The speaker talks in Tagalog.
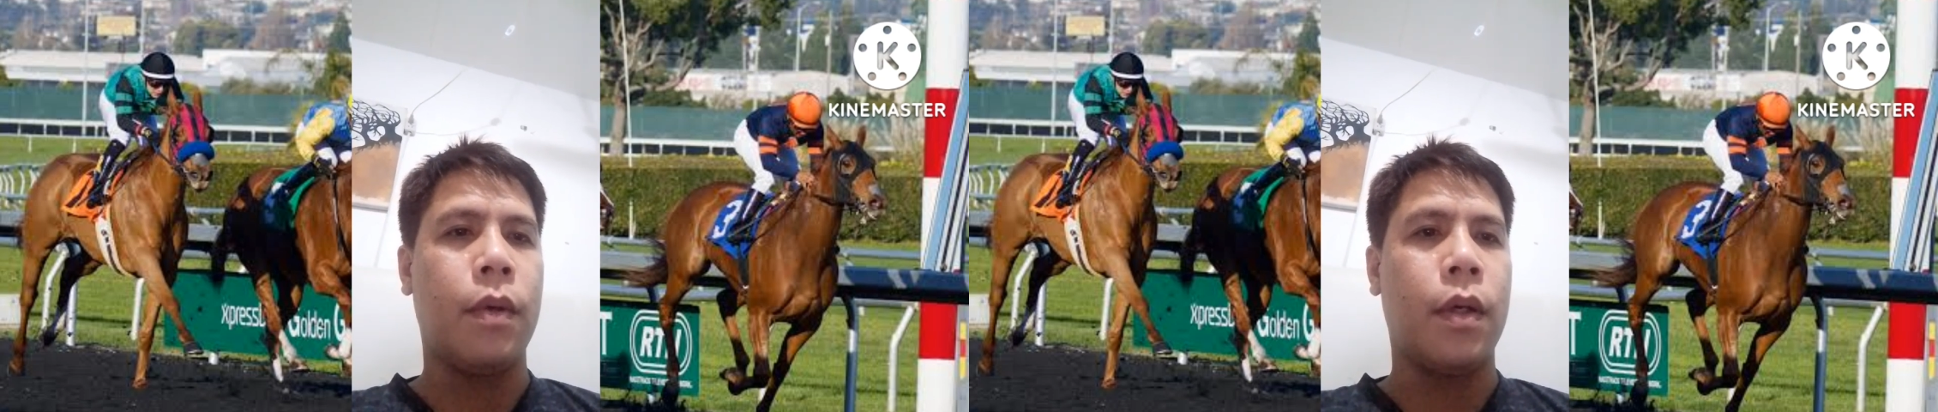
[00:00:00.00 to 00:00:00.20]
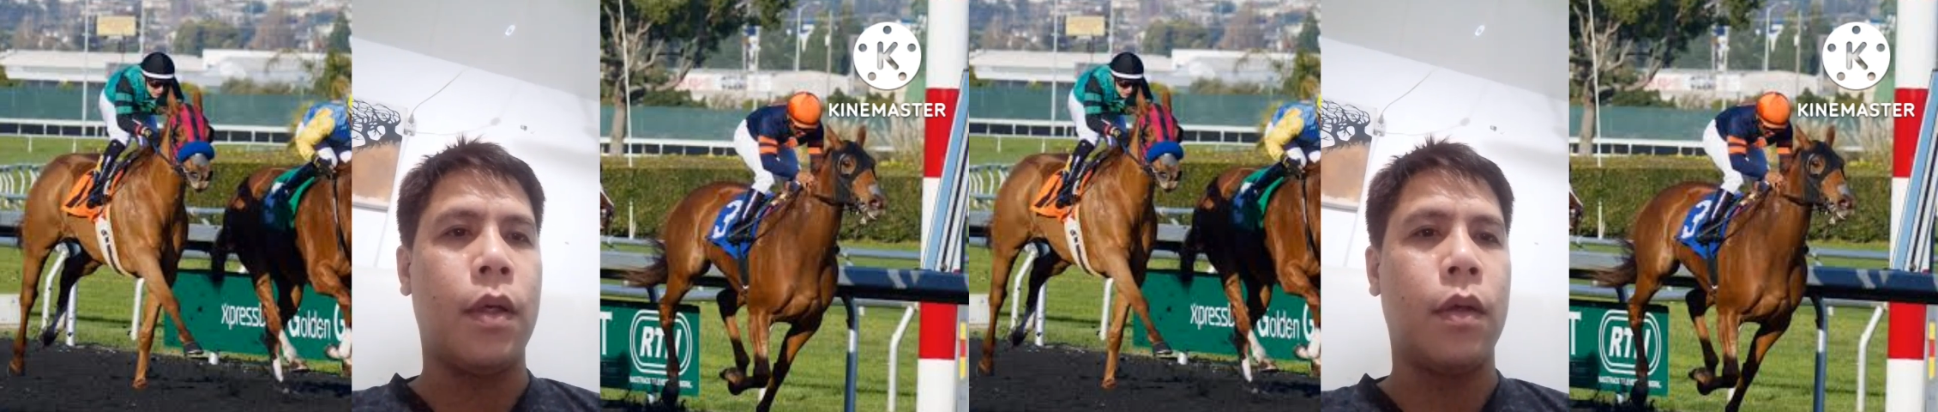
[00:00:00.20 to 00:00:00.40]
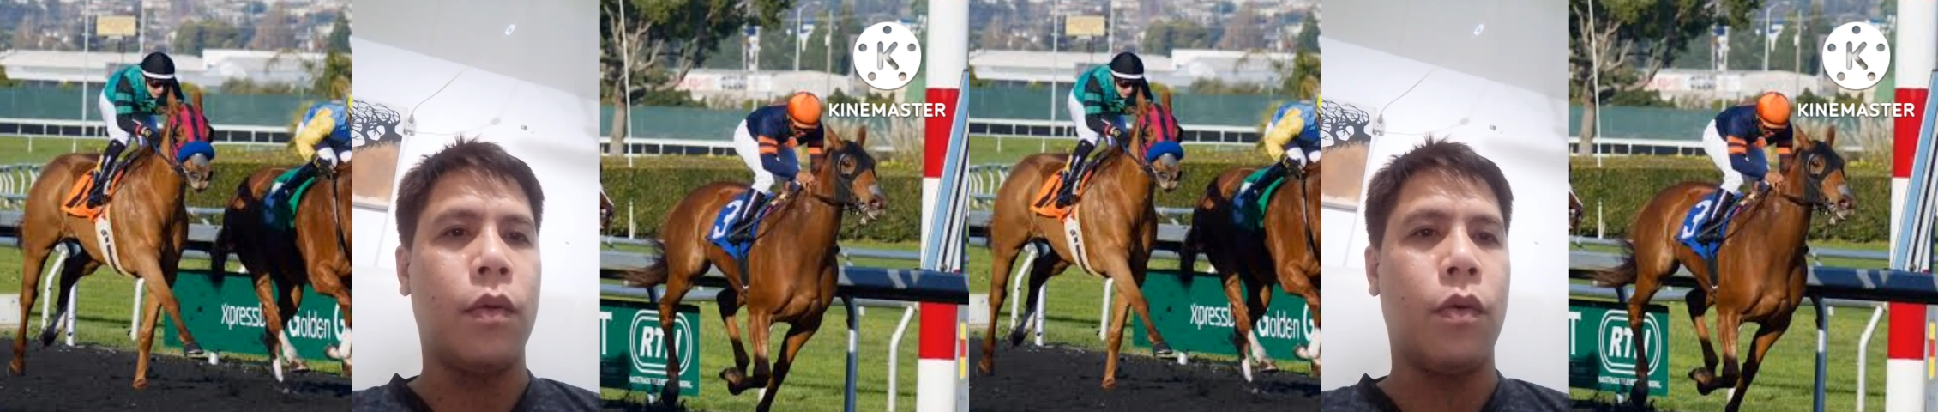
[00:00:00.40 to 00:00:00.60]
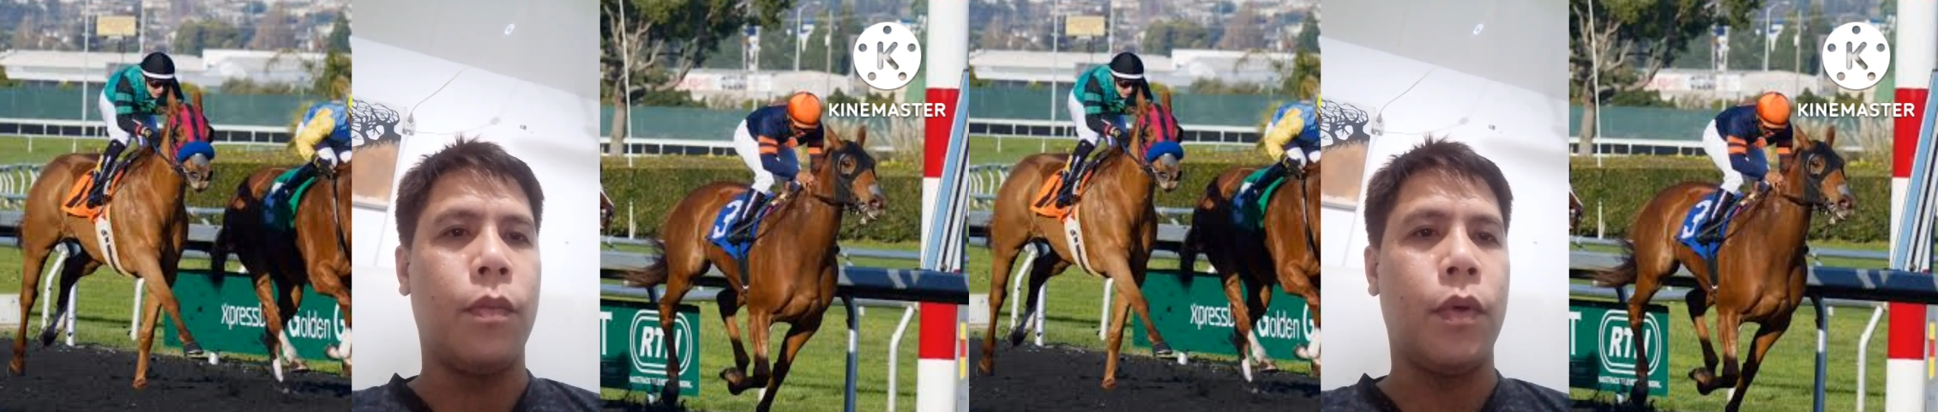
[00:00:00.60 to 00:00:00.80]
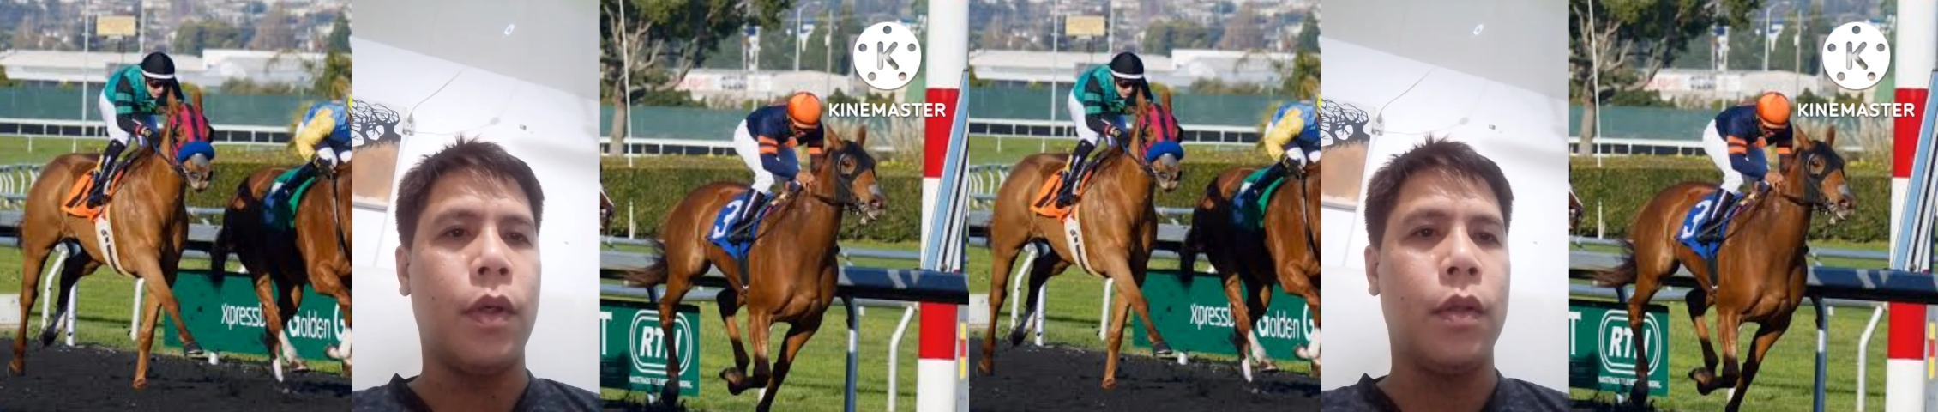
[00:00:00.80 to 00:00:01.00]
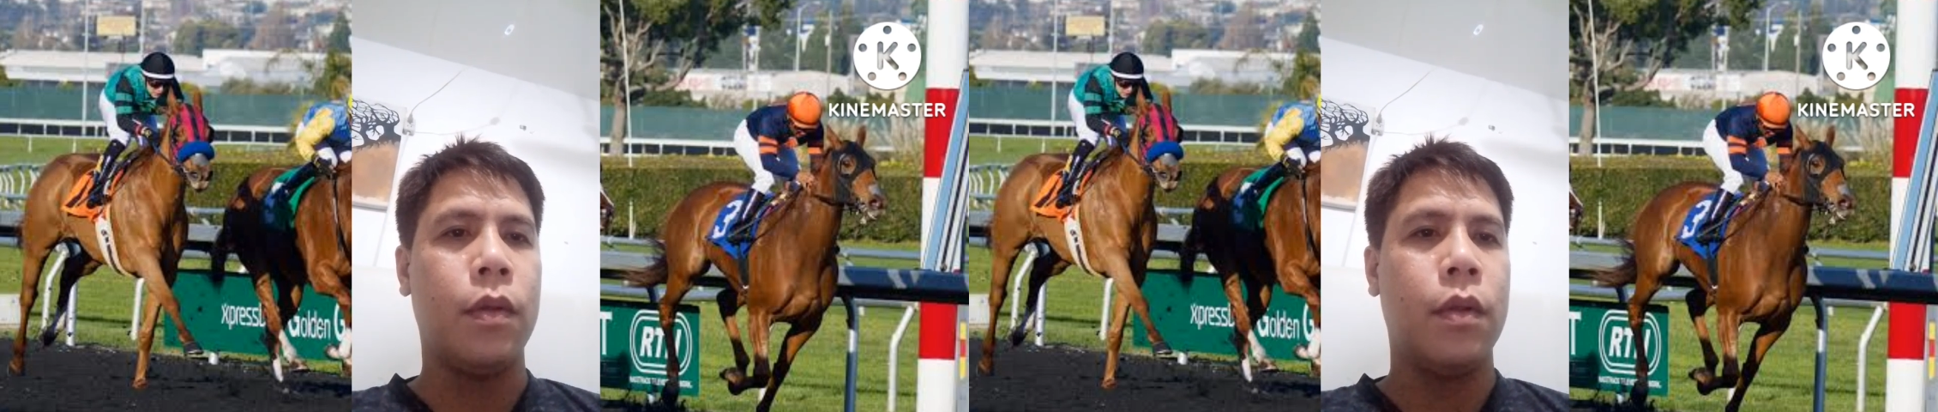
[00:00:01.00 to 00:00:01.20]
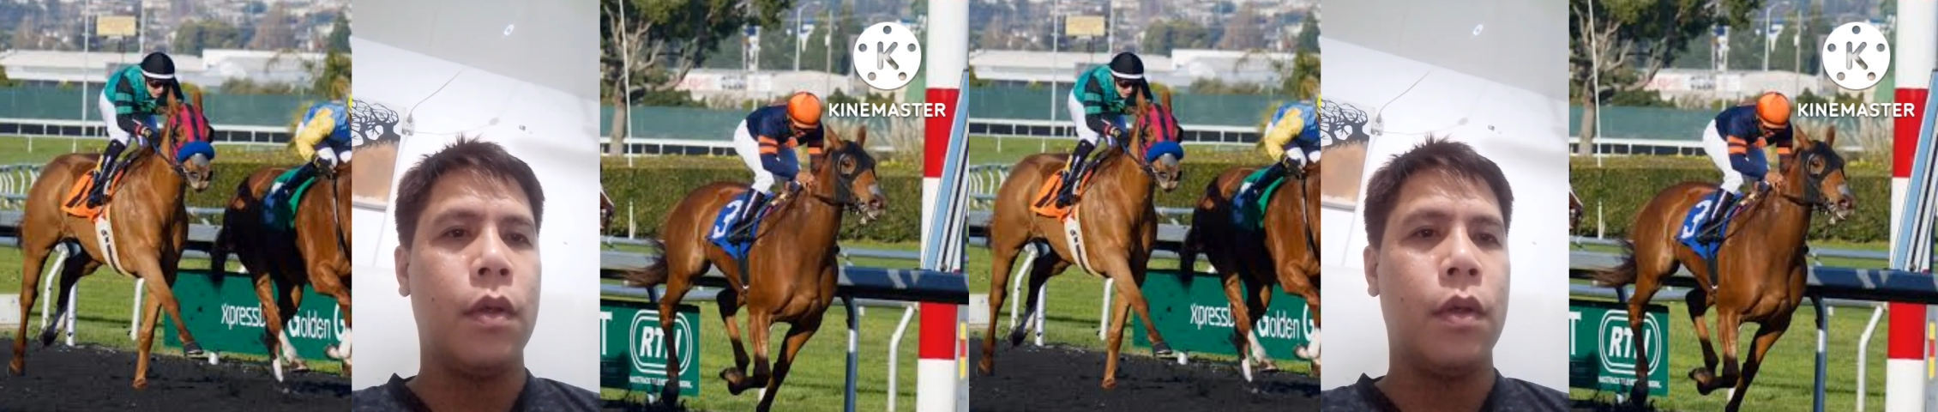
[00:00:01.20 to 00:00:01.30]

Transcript: mga grupong ano